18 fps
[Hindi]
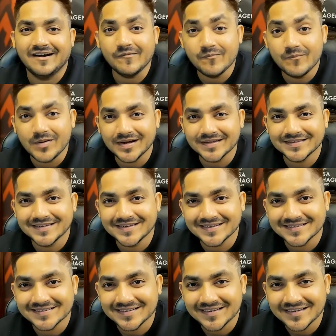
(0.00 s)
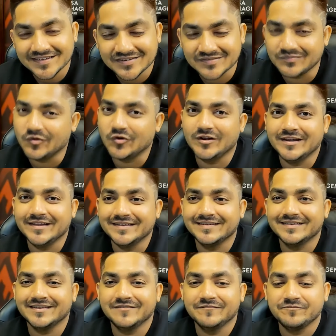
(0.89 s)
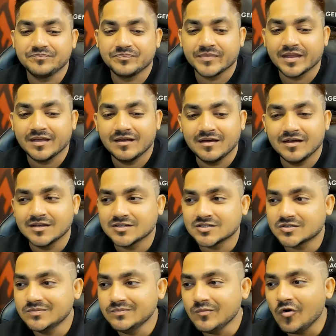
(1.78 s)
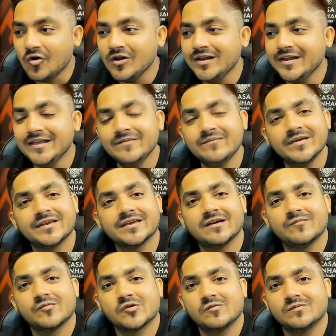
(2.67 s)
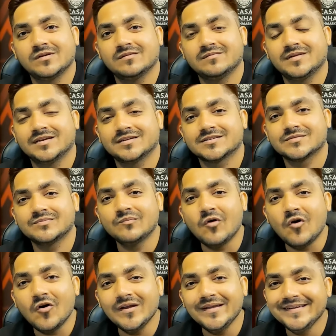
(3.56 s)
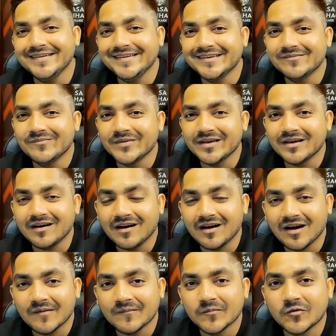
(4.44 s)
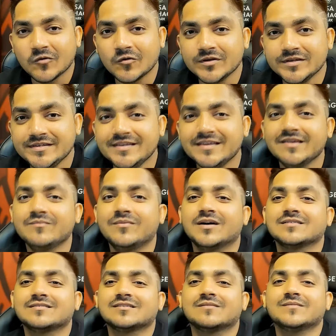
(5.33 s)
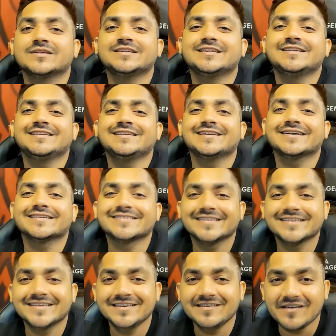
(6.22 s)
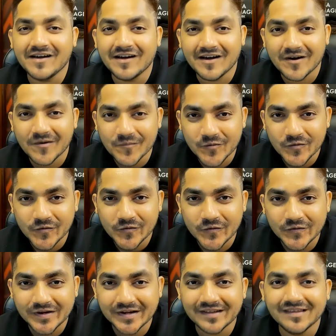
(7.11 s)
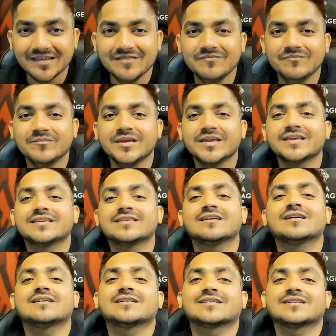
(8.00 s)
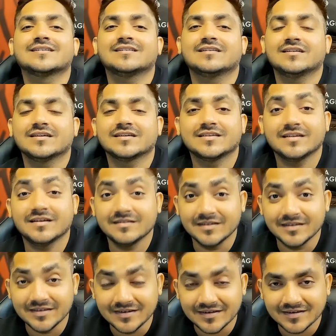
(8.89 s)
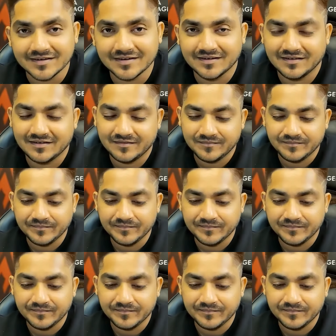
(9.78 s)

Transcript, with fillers: अब बात करते हैं स्मॉल लीग स्मॉल लीग में क्या प्रॉब्लम है स्मॉल लीग में आपको ये बात समझ ही नहीं आती कि आपको टीम में क्या रखना है क्या नहीं रखना है